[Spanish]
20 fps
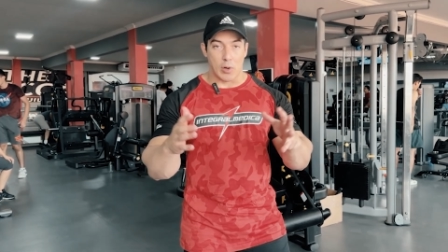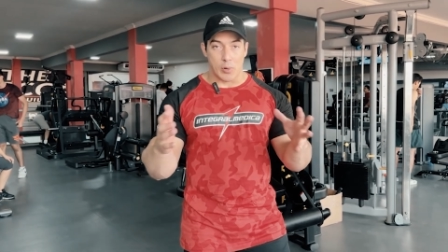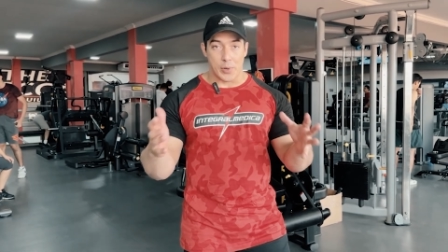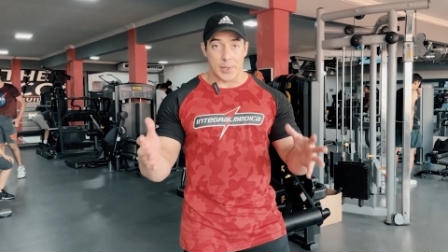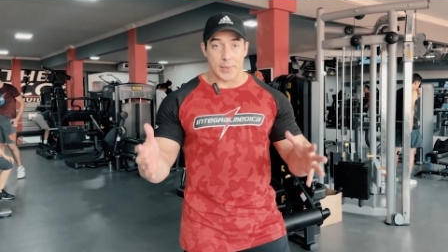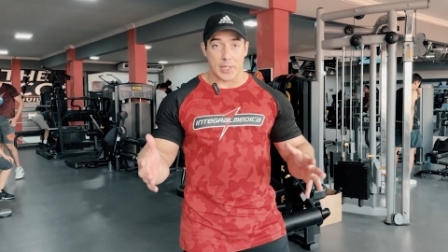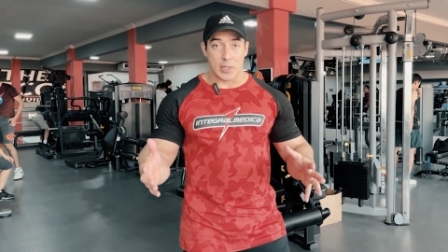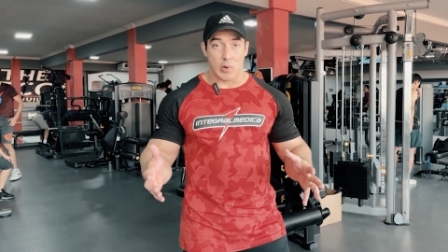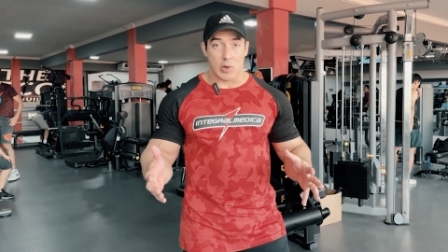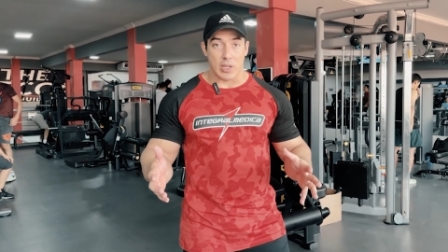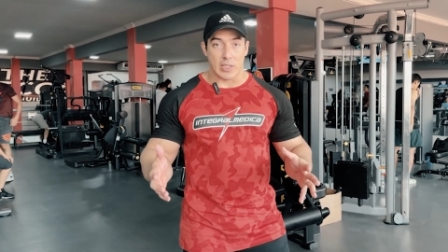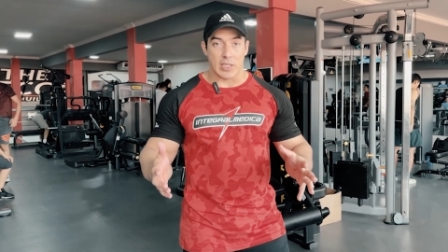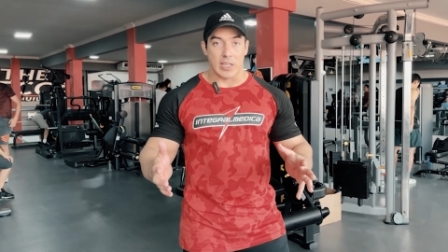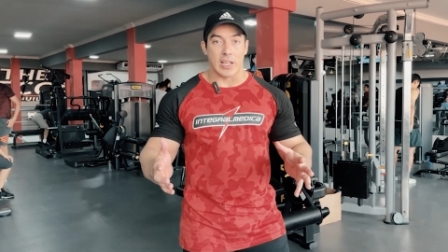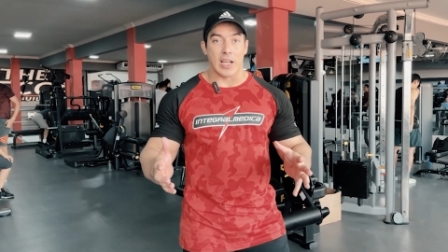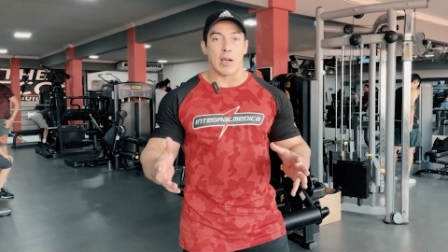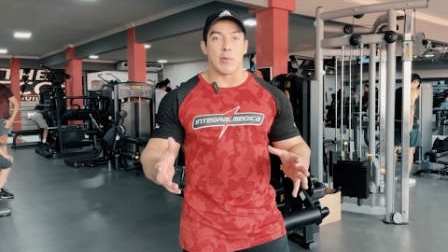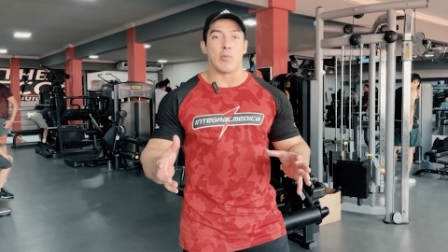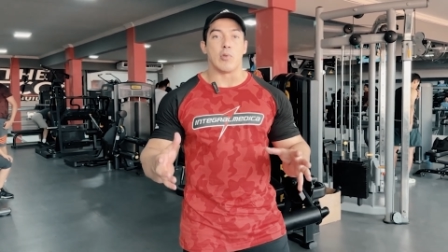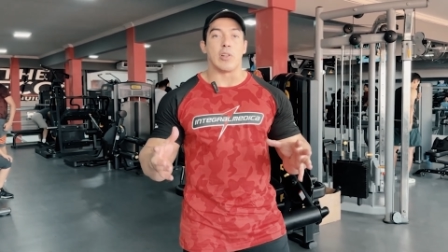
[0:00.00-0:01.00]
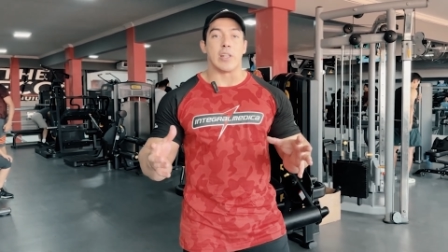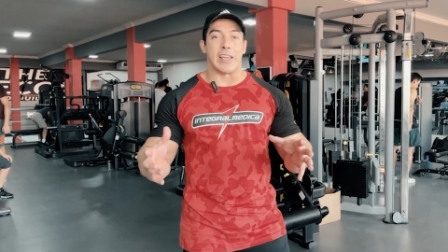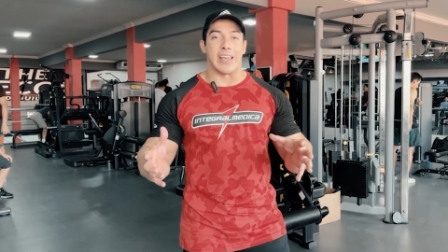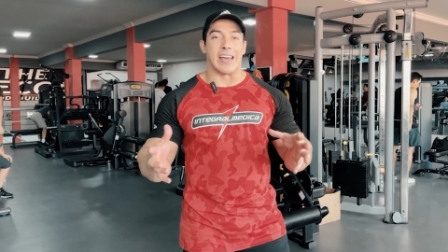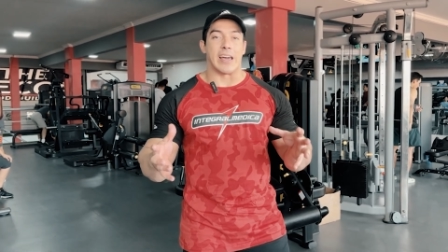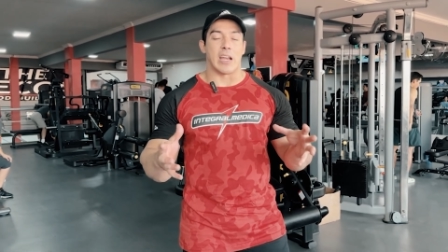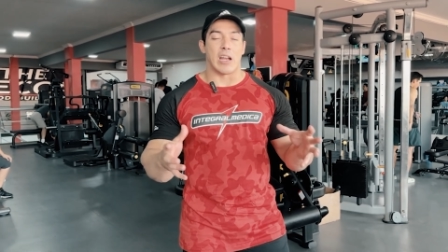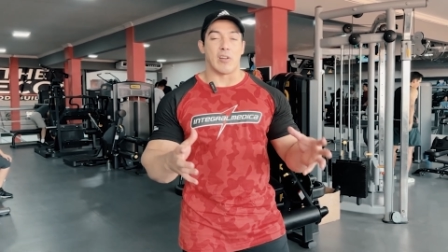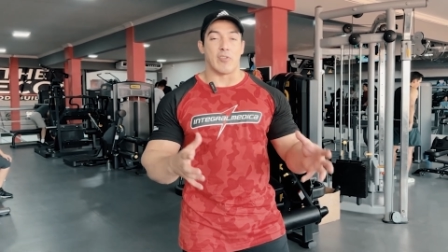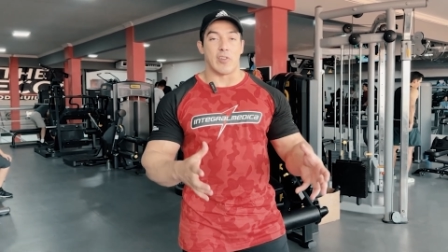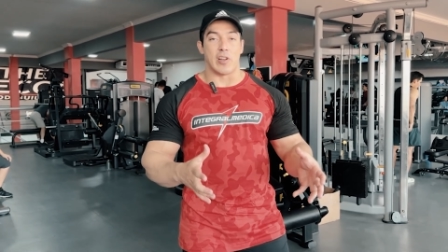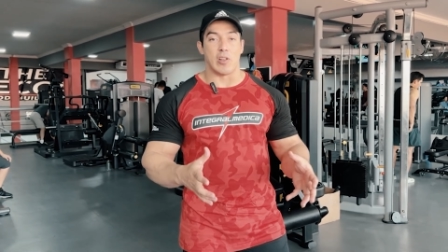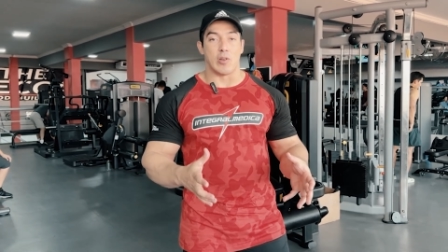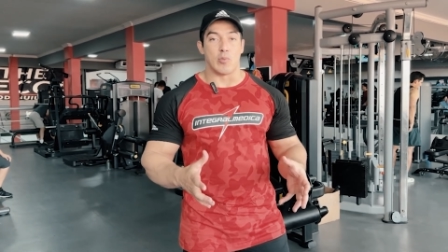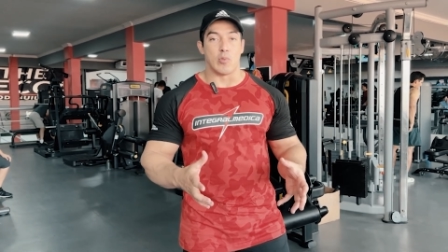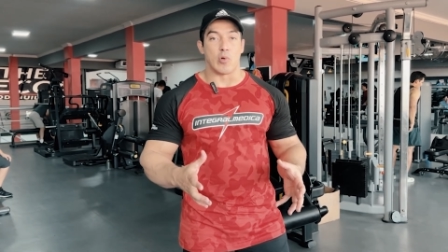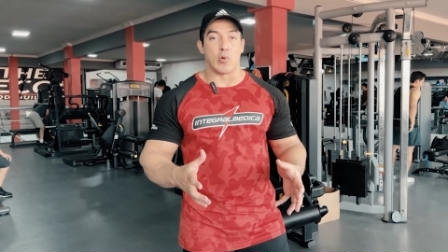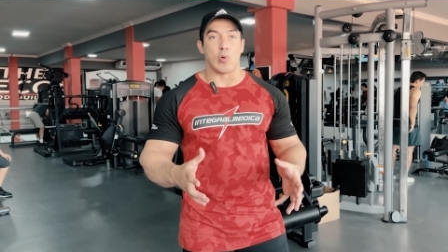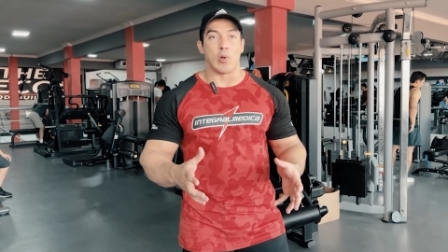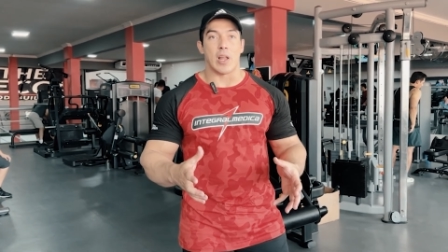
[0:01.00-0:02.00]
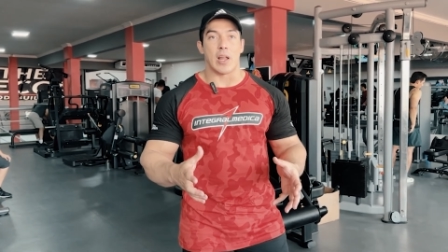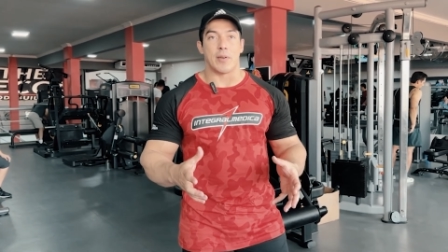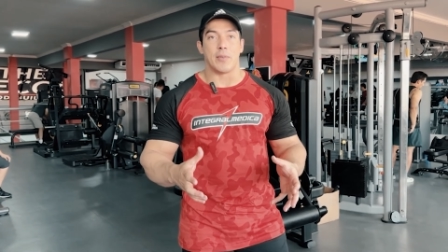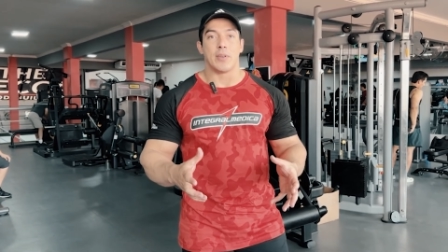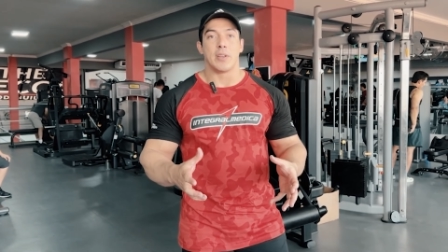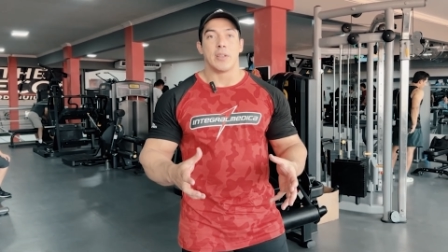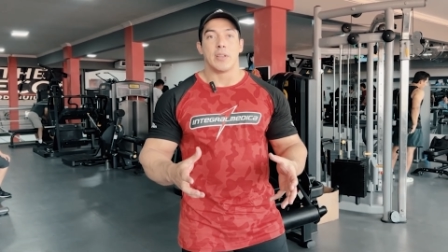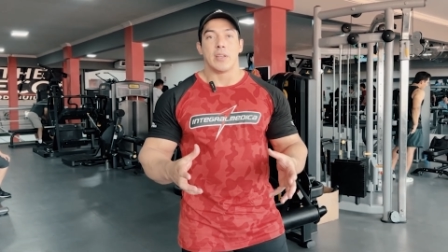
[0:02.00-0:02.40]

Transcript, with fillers: el objetivo que tengamos, llegar al fallo muscular.